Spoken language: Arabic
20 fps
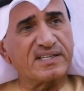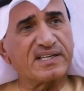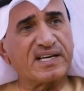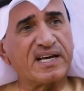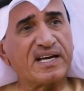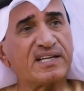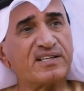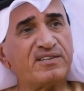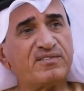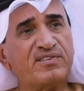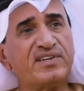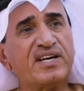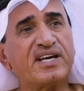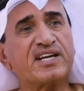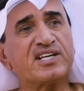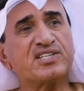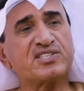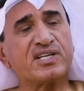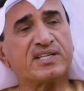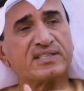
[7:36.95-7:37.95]
كان فيها
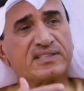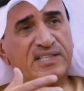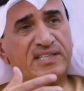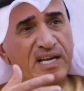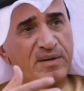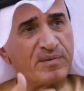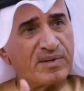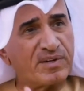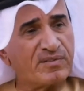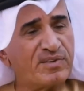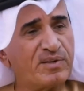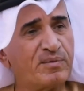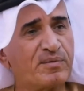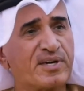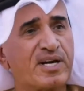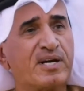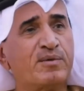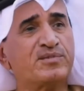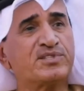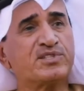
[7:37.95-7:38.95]
نشاط دائما في
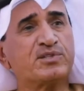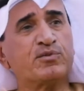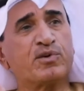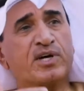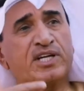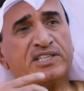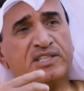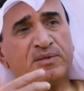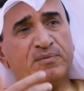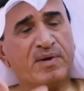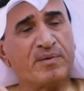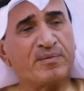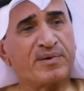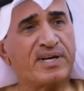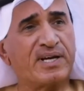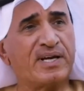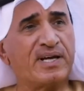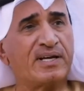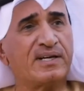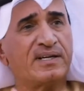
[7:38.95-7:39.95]
برامج نقدمها من
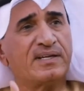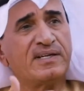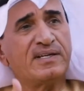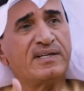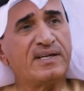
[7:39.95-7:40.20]
خلال